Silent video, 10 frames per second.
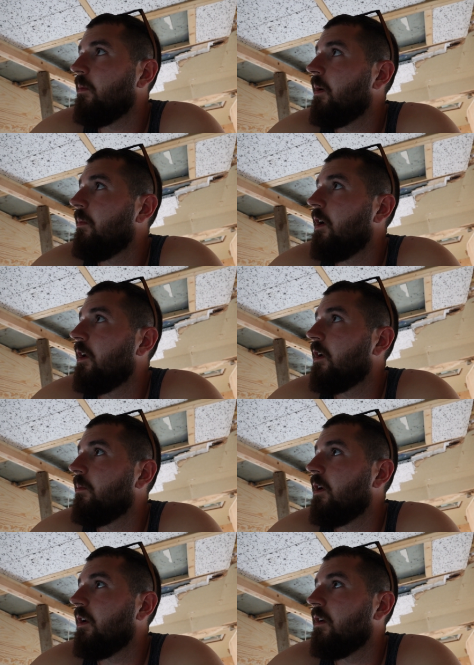Da machen wir halt
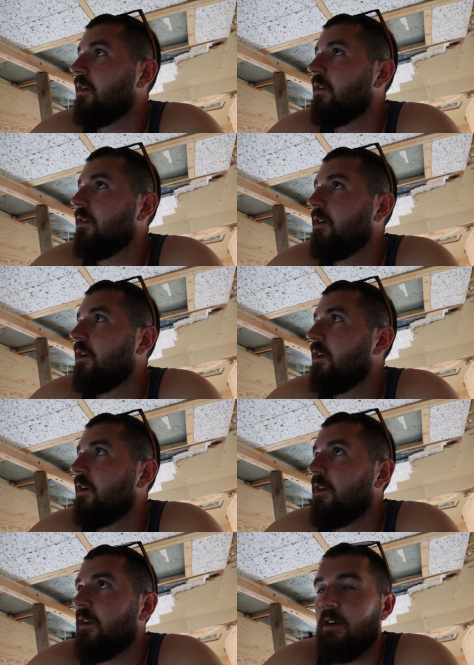dann mal
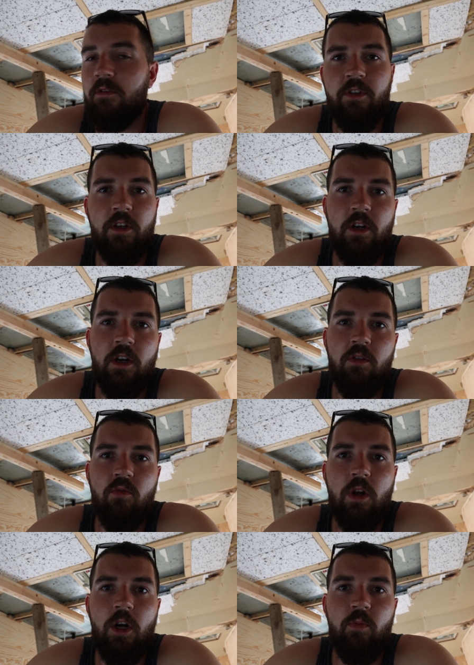äh, ja, vier Tage
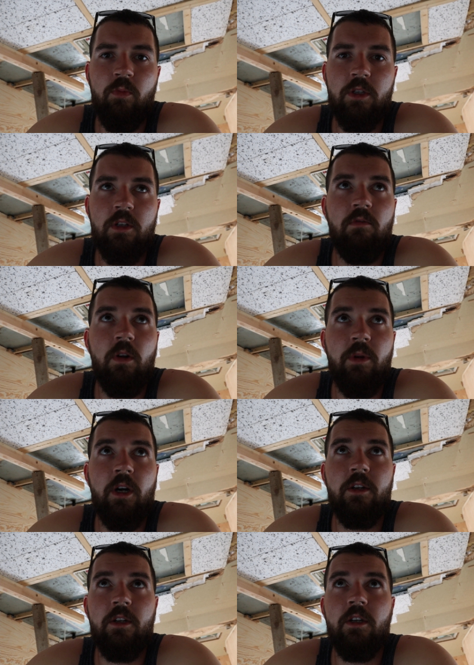Urlaub ein bisschen, weil
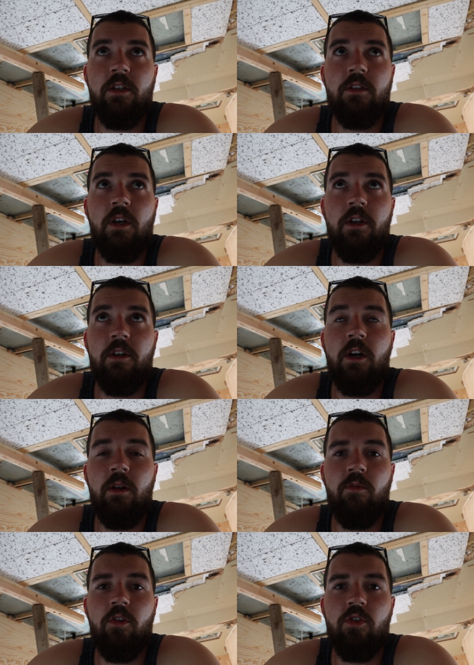wir hatten ja jetzt
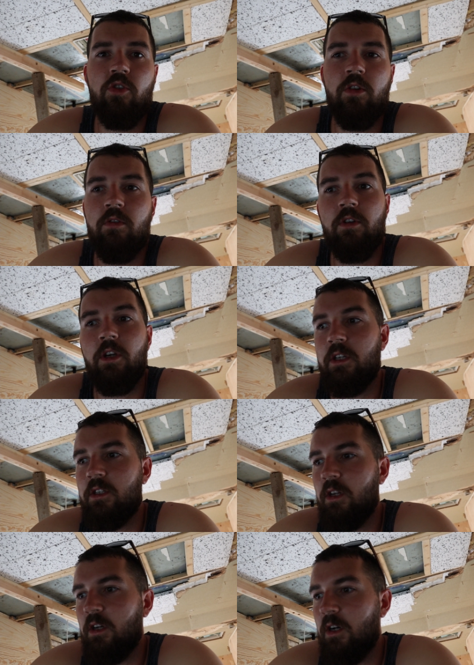eineinhalb Wochen schon und die
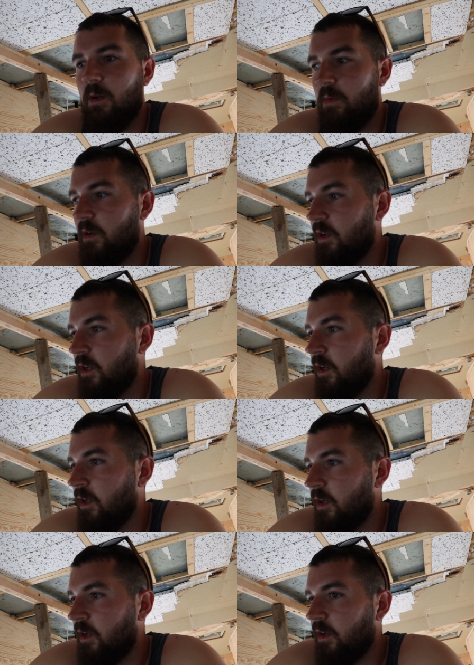restliche halbe
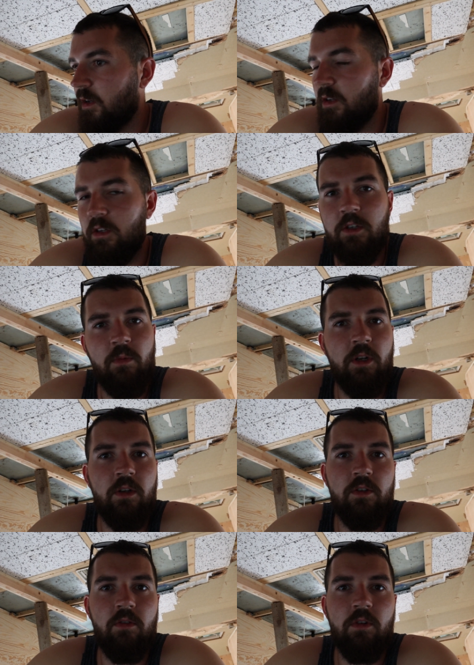genießen wir
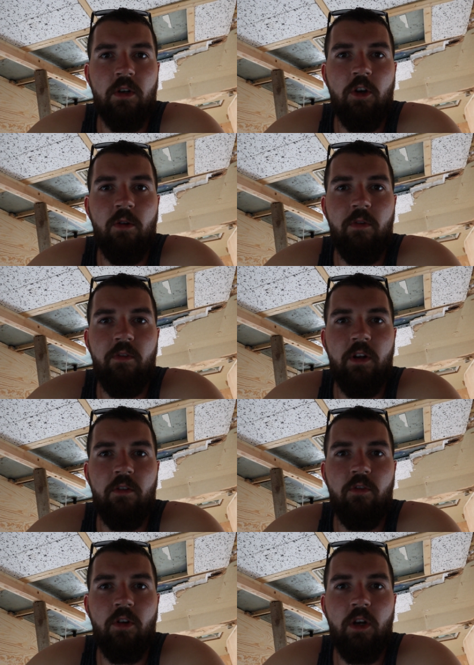dann so und dann können wir
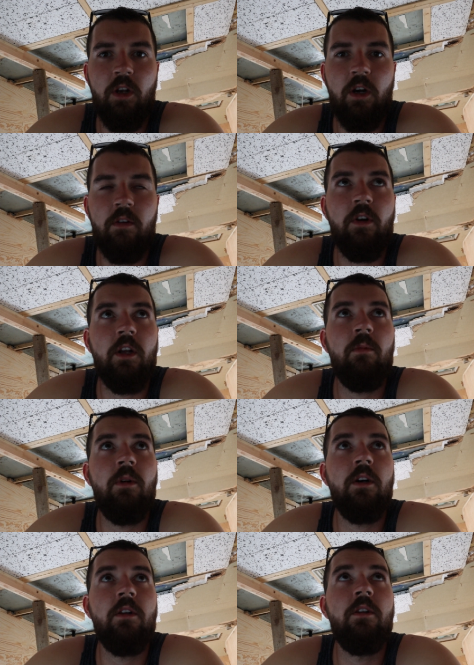wieder voller Elan
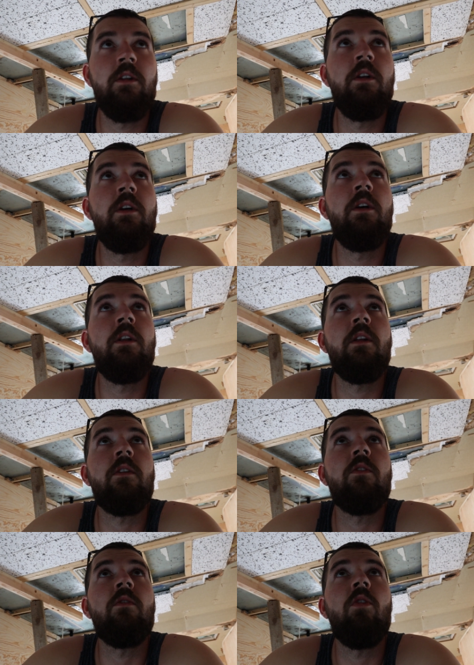weitermachen.
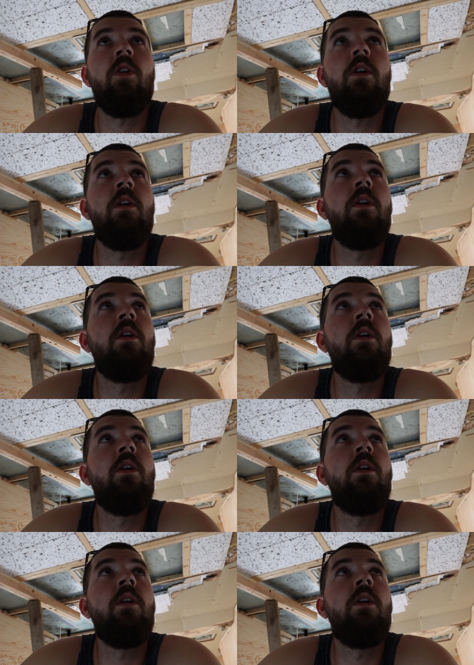Nächste Woche.